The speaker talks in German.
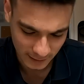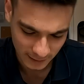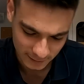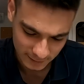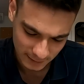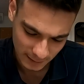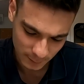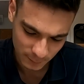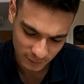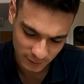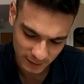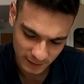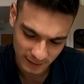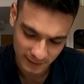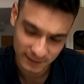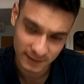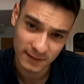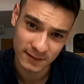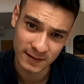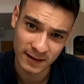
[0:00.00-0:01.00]
extrem viele
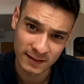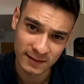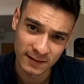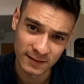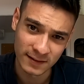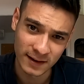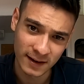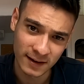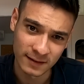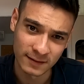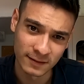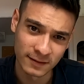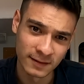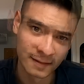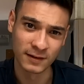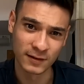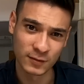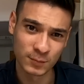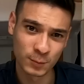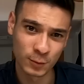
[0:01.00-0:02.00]
interessante Sachen,
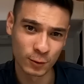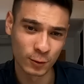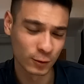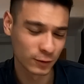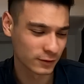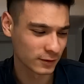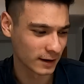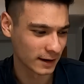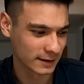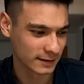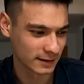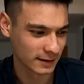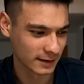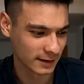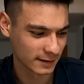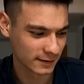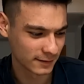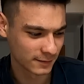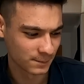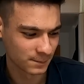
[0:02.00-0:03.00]
was Brot
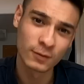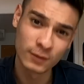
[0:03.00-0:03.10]
angeht.